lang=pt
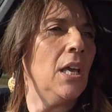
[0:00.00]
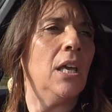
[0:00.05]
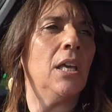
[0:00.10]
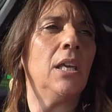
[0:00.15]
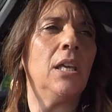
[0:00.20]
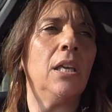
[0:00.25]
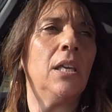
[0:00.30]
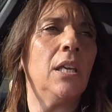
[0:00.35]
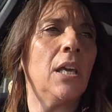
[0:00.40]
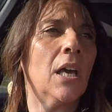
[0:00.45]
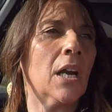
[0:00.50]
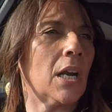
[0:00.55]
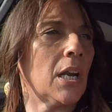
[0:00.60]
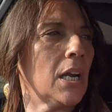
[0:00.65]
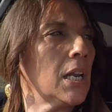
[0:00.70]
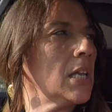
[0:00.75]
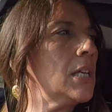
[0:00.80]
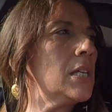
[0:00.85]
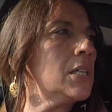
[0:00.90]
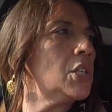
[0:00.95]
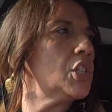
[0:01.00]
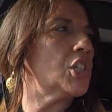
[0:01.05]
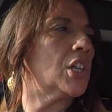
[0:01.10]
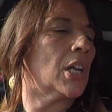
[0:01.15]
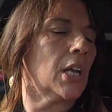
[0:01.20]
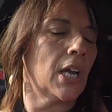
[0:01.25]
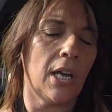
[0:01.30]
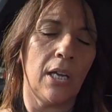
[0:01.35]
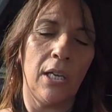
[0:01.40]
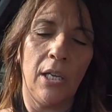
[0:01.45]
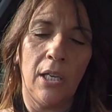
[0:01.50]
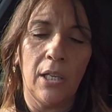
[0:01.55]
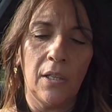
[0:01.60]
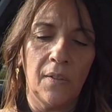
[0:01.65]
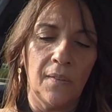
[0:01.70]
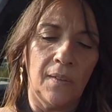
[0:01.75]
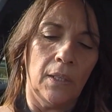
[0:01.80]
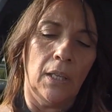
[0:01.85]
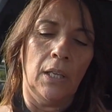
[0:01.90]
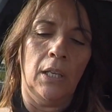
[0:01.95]
e arrisca.
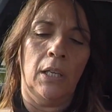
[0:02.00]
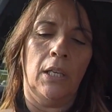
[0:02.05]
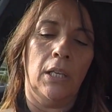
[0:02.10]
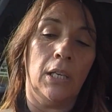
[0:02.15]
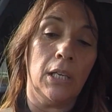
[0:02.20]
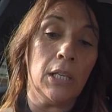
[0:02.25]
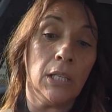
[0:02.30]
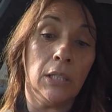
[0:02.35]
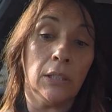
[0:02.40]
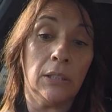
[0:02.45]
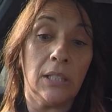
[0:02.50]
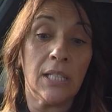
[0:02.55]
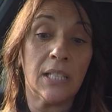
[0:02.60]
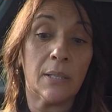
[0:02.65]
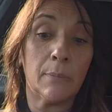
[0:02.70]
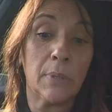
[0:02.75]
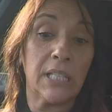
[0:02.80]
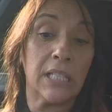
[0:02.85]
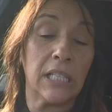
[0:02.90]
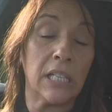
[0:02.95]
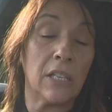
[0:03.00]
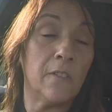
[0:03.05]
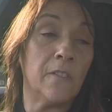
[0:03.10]
Uh, e ele disse-me assim,